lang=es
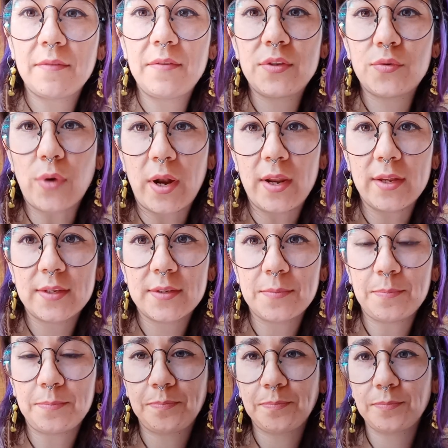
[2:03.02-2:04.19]
visuales.
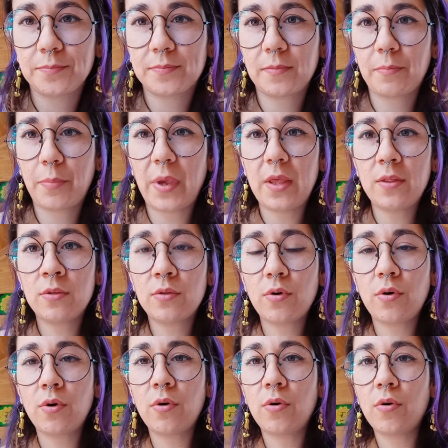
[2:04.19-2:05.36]

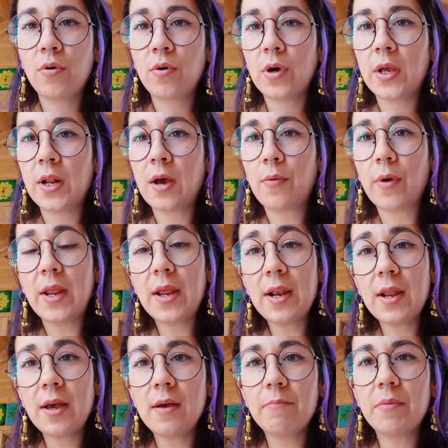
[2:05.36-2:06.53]
Pinto en
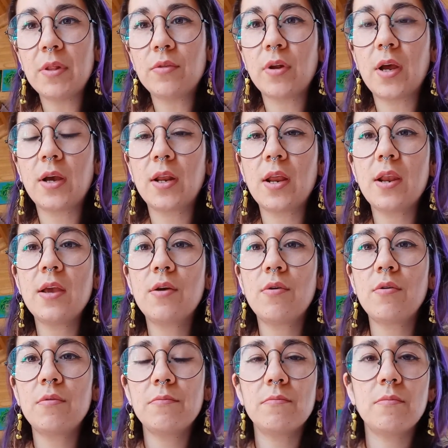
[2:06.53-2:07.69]
acuarela, pinto en
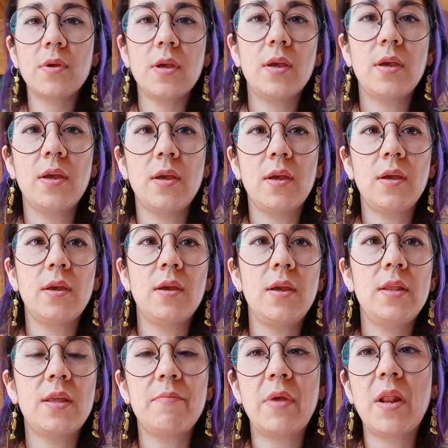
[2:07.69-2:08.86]
acrílico eh, y
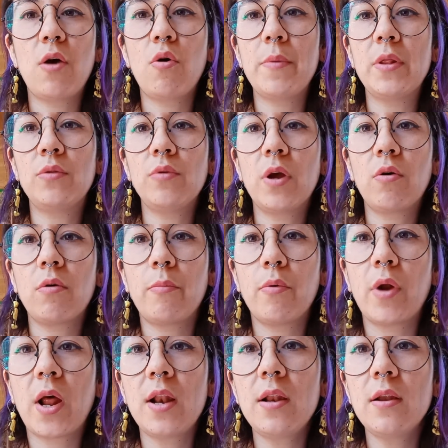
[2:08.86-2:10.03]
también hago pintura
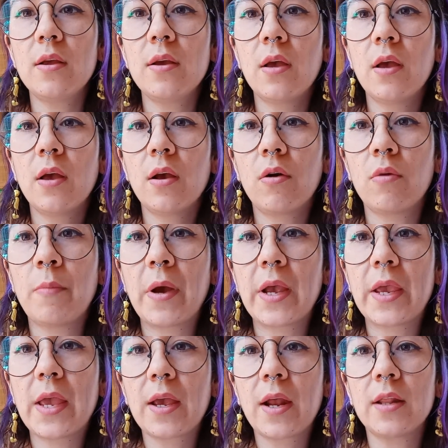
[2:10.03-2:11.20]
corporal con
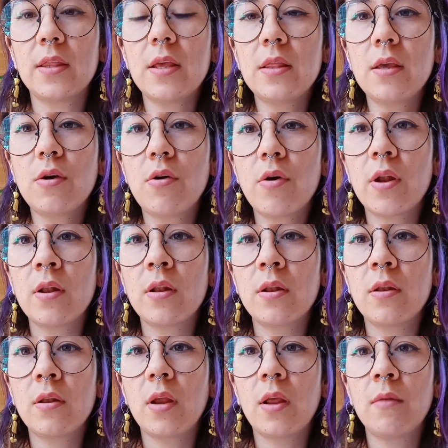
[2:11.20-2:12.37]
maquillaje artístico
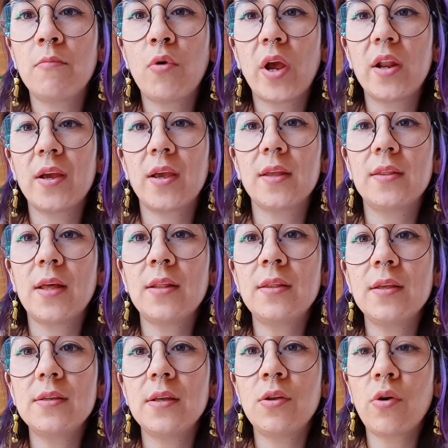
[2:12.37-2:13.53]
en, mujeres
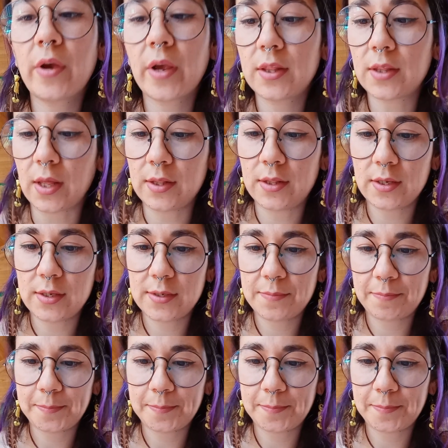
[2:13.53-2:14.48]
gestantes y no gestantes.